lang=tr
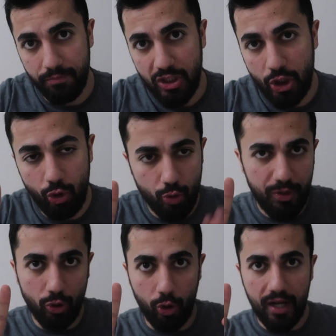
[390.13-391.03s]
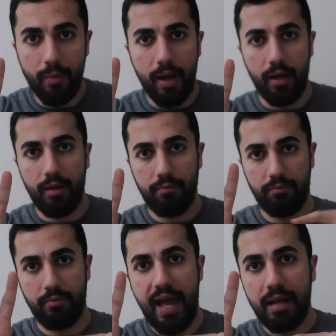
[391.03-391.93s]
200 bin dolar ama
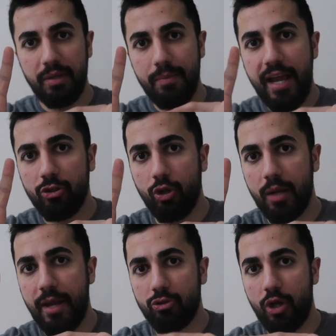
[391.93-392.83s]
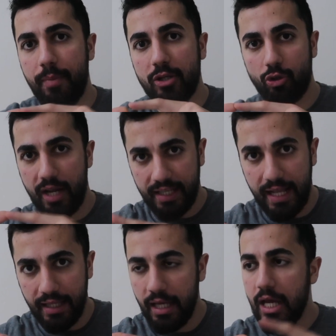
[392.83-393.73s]
her biri 5 dolar 5 dolar 5 dolar
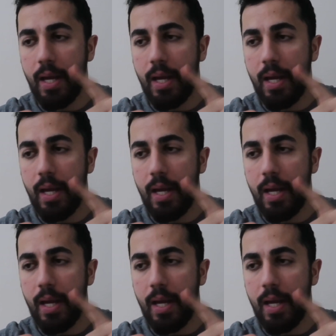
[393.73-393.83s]
geldi.